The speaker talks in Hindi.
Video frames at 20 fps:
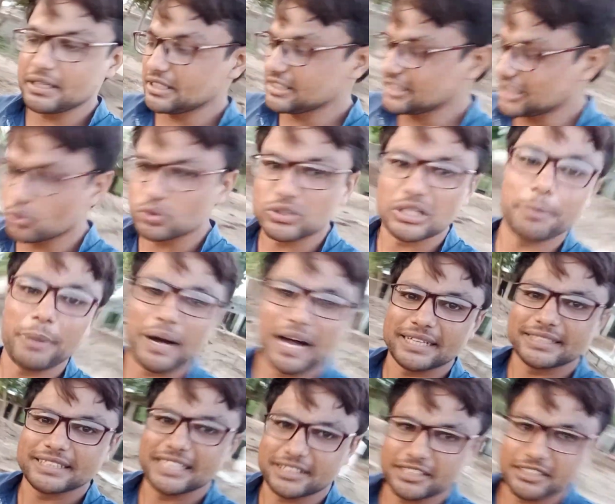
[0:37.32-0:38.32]
इधर उधर भाग
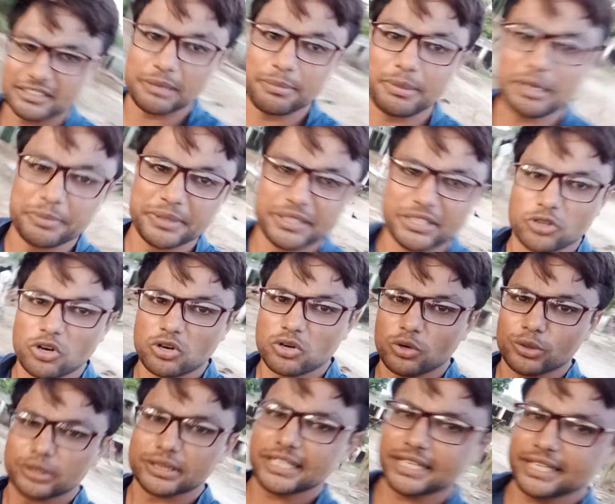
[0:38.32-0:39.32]
जाते जब हम इनको
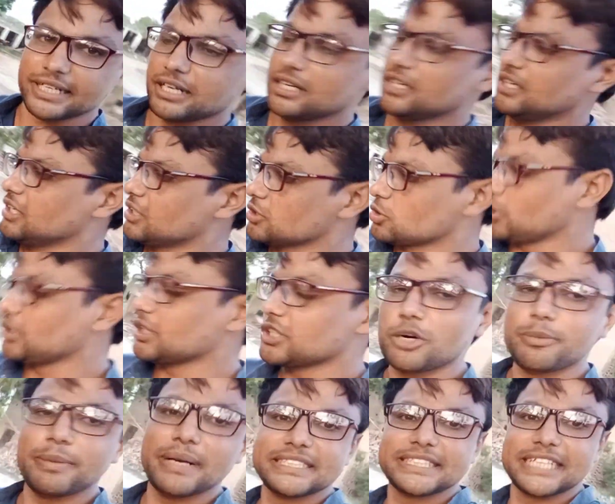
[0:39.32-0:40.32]
खोलते हैं ना तो इनको मैं
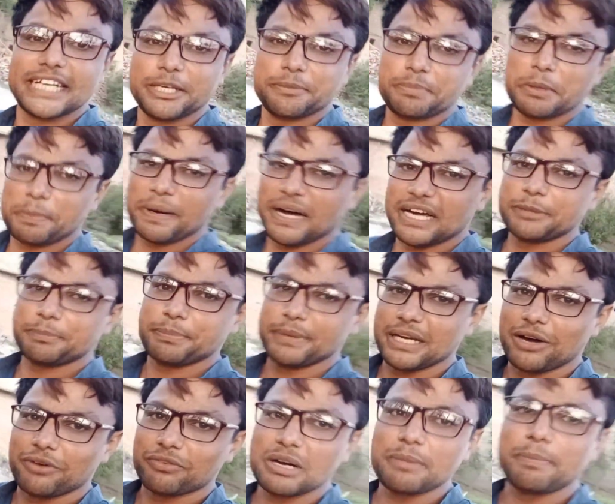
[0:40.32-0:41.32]
यहीं पर पानी
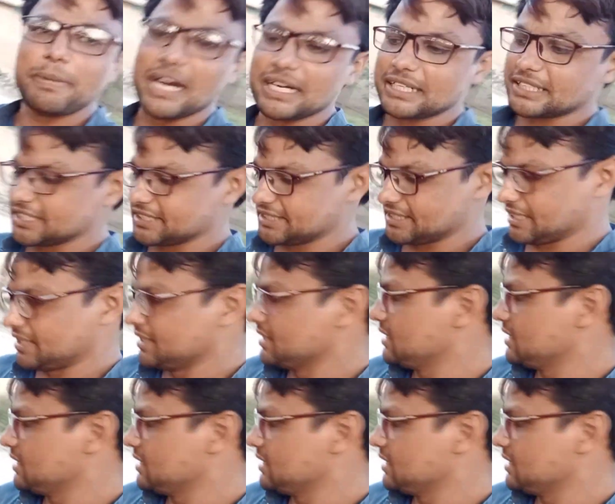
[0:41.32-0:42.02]
पिलाऊँगा बाल्टी से